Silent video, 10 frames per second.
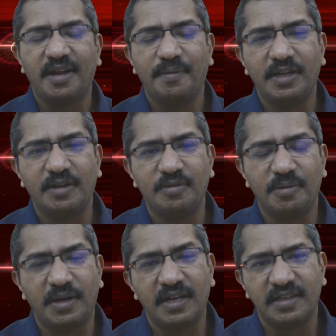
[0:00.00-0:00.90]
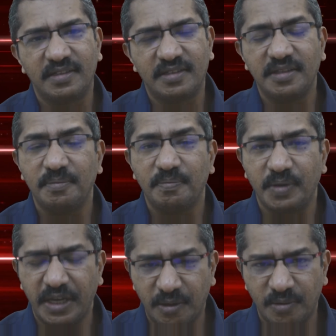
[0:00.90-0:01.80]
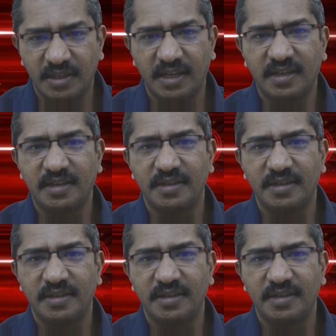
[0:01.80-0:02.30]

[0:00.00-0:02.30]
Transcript: அப்படின்னு அவங்க பார்க்கறதுக்கு பயனுள்ளதாக